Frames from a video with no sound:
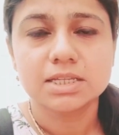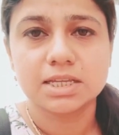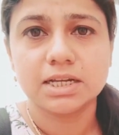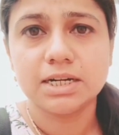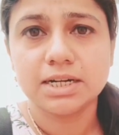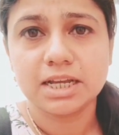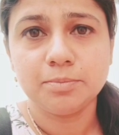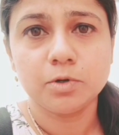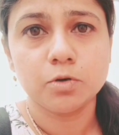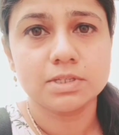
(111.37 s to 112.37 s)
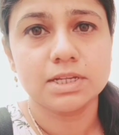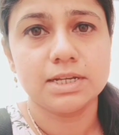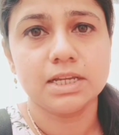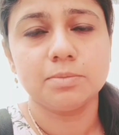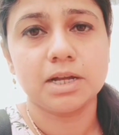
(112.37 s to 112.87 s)
सेकंड टाइम डोज
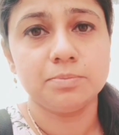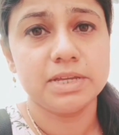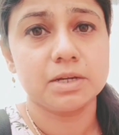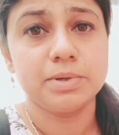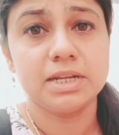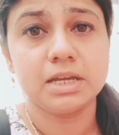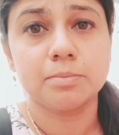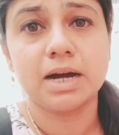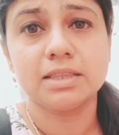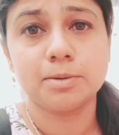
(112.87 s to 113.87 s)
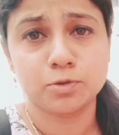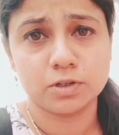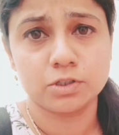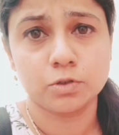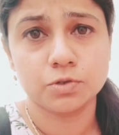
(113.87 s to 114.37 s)
लेने के बाद भी एक महीने के बाद आप
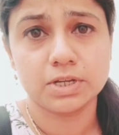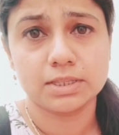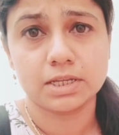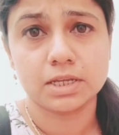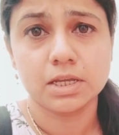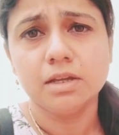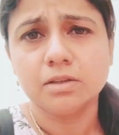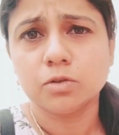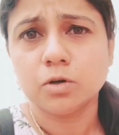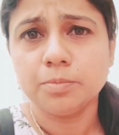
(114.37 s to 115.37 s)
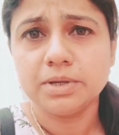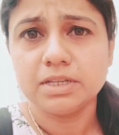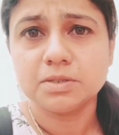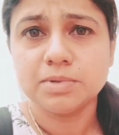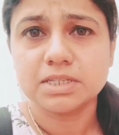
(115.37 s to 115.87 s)
सुरक्षित हो जाते हैं तो अभी
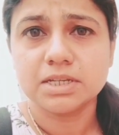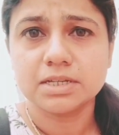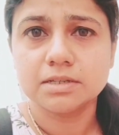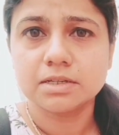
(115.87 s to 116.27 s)
इसमें से